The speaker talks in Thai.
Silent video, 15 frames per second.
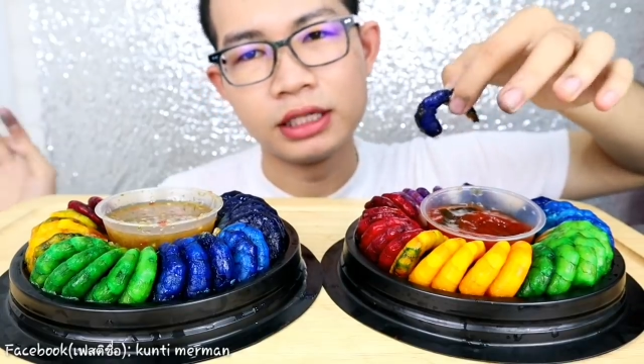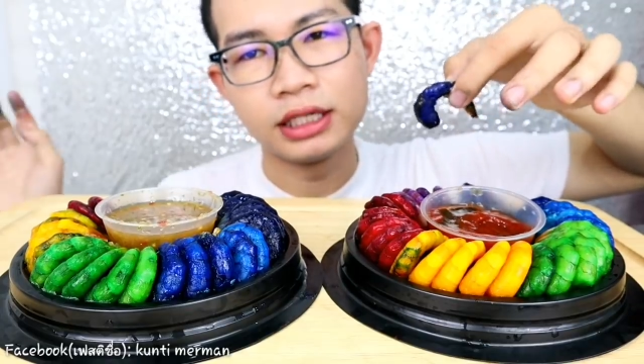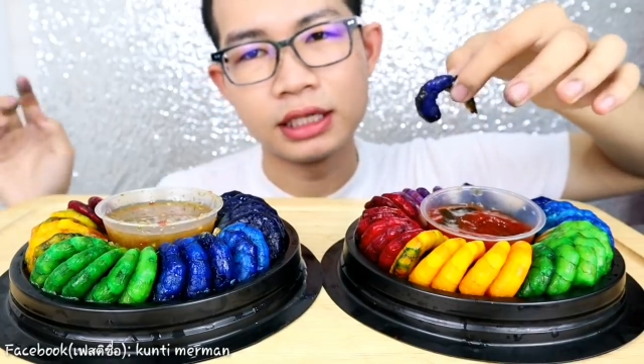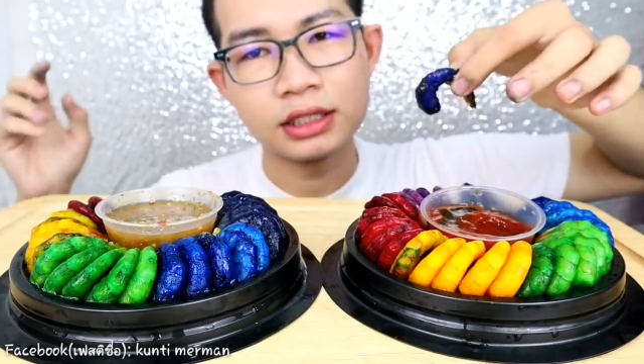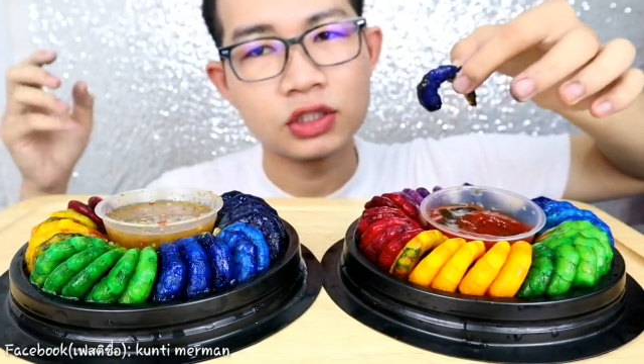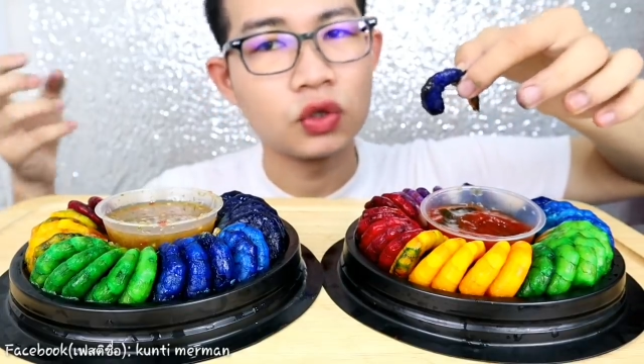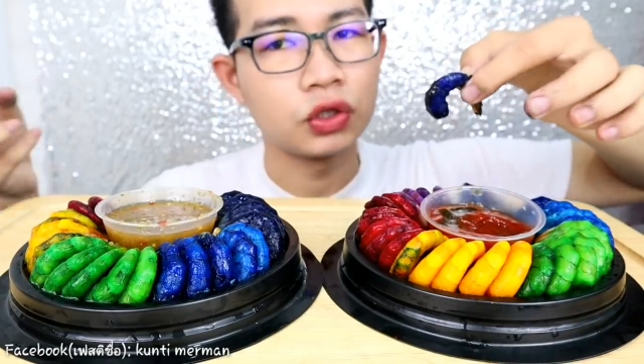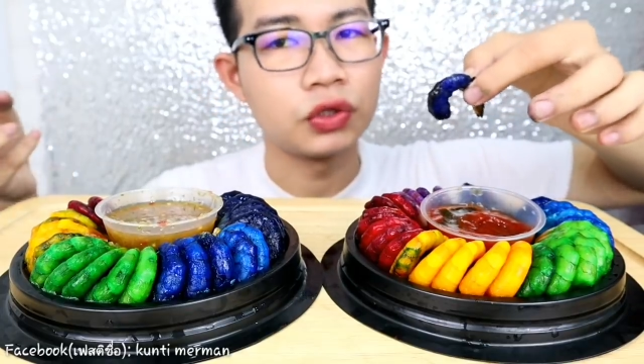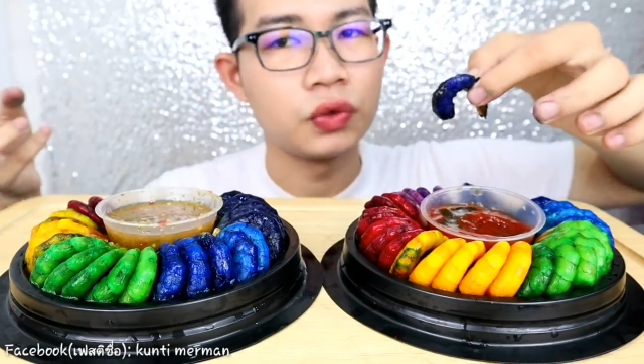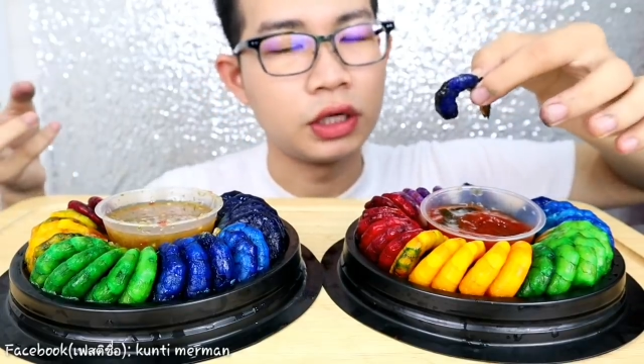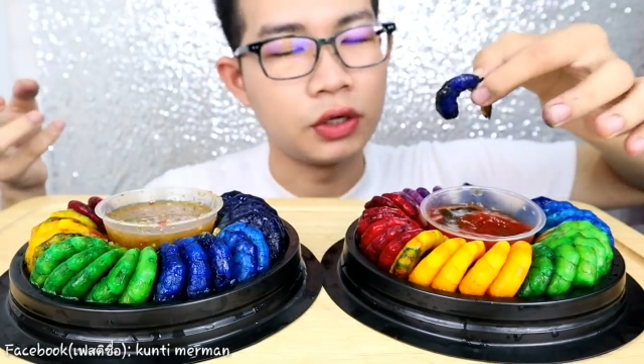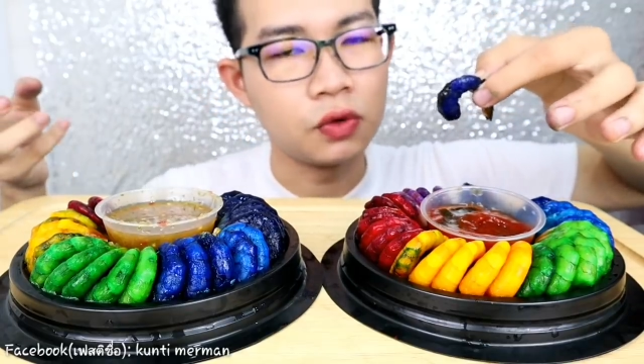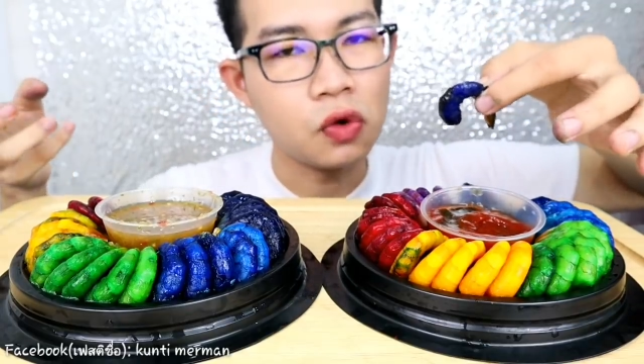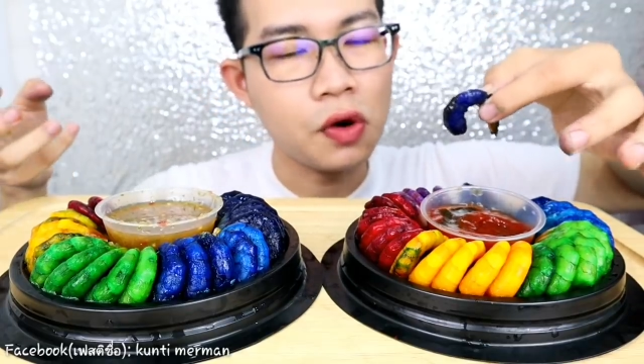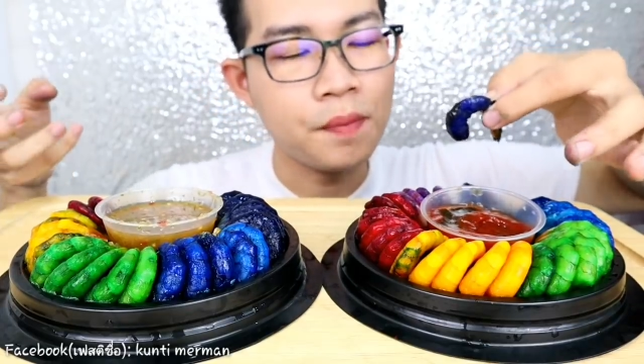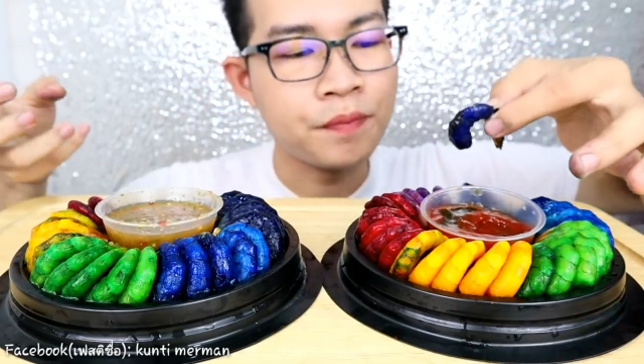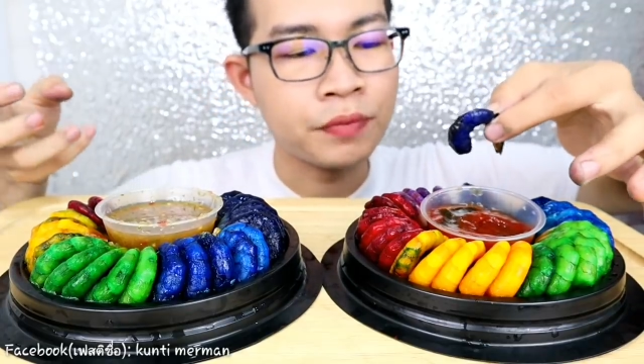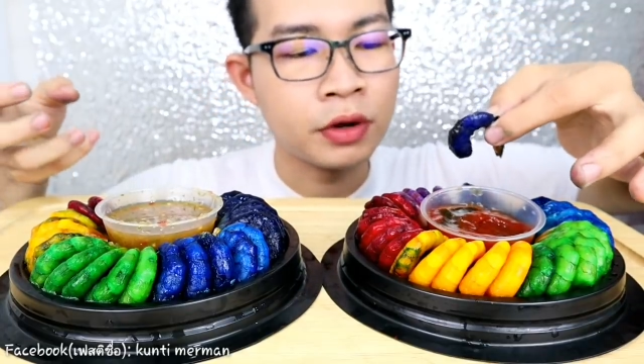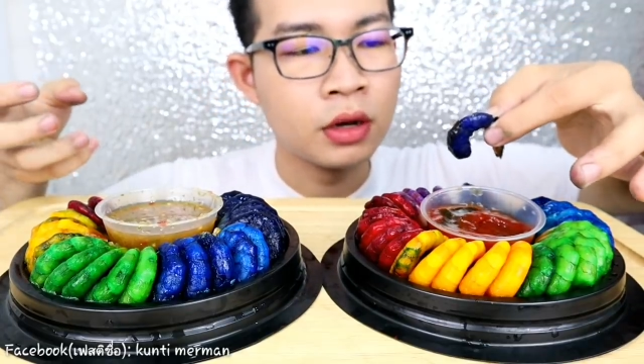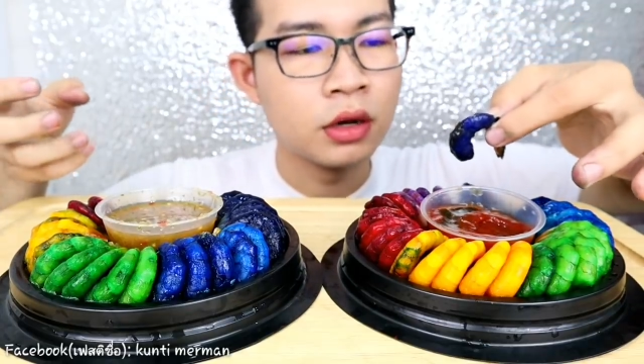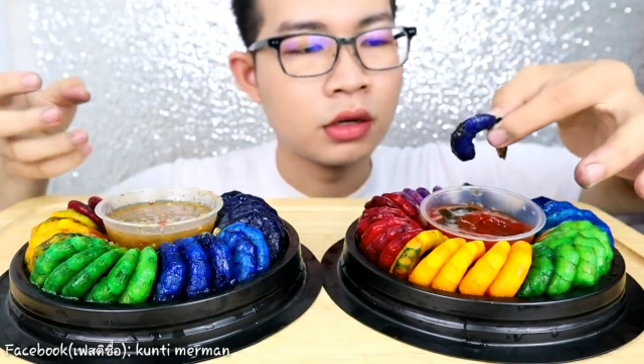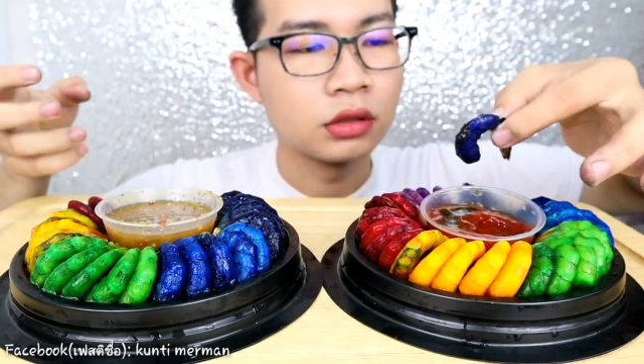มือนยังสดอยู่เลยทุกคน
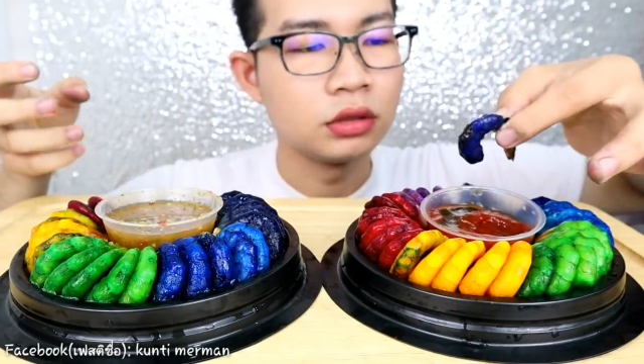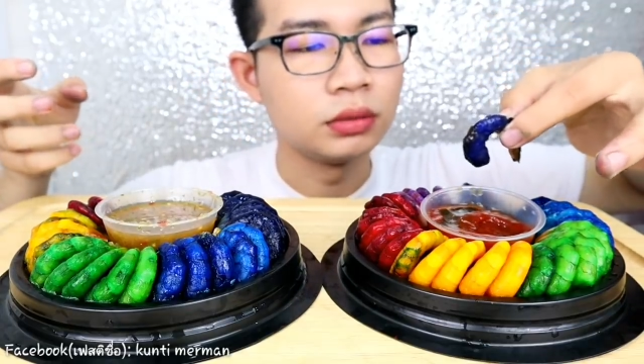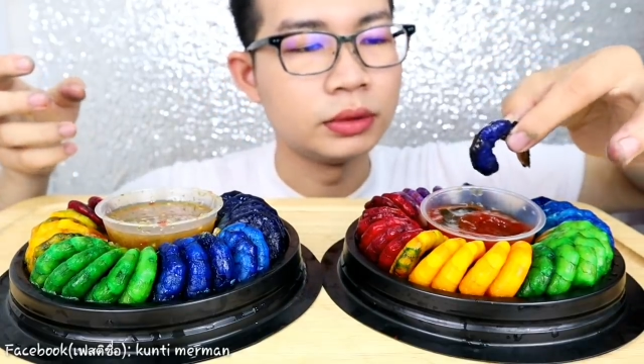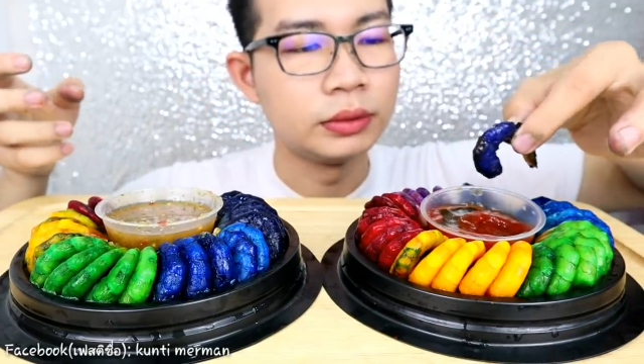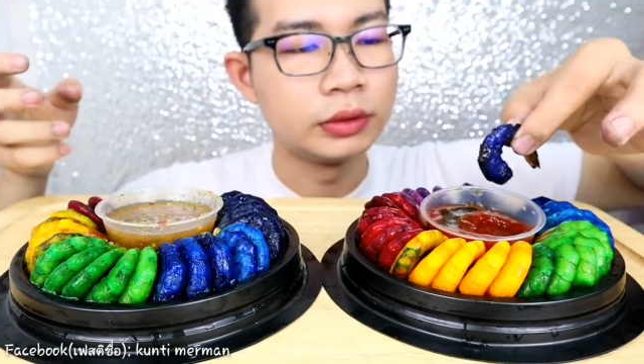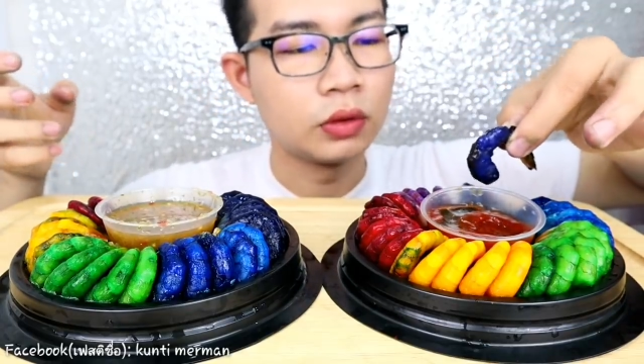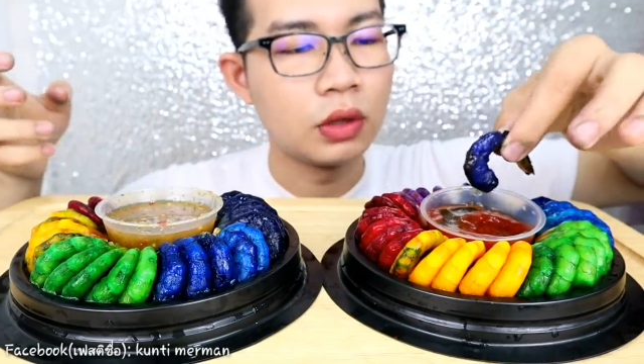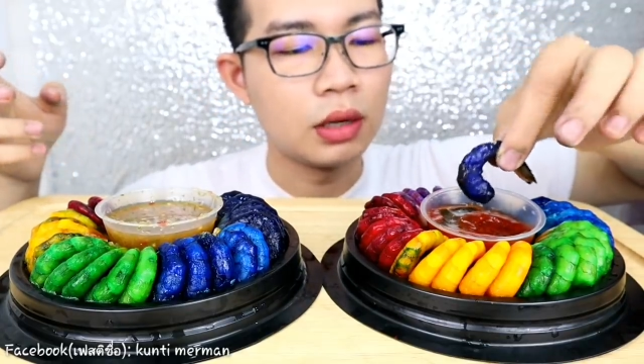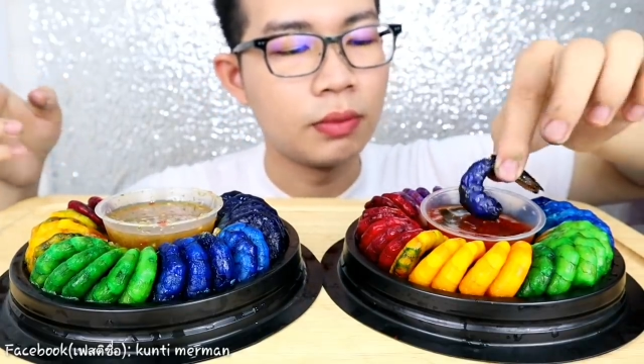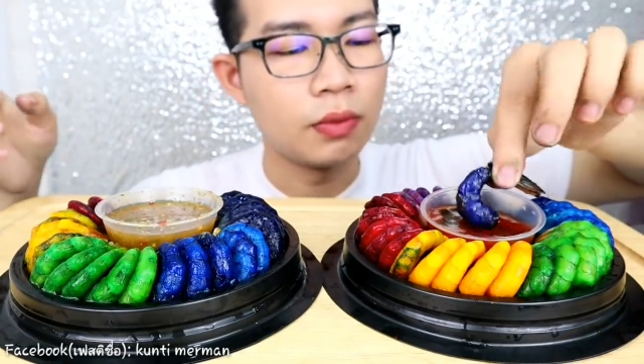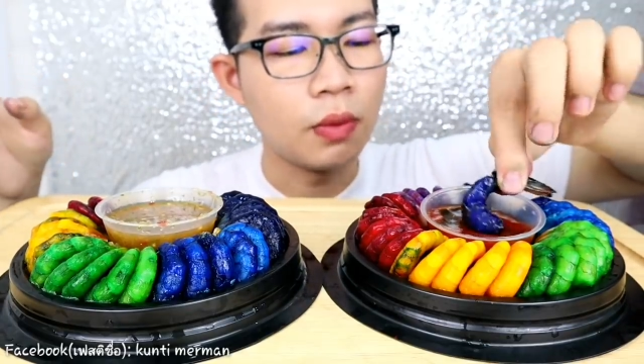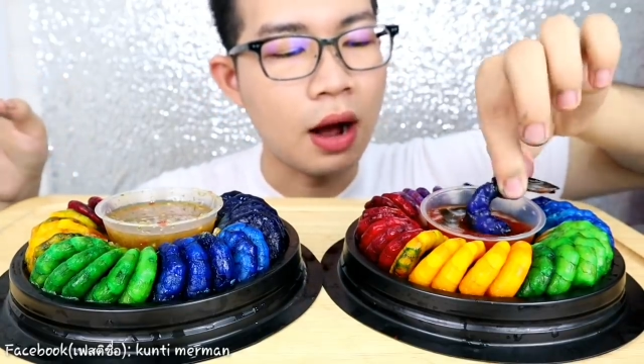คือมันมีความ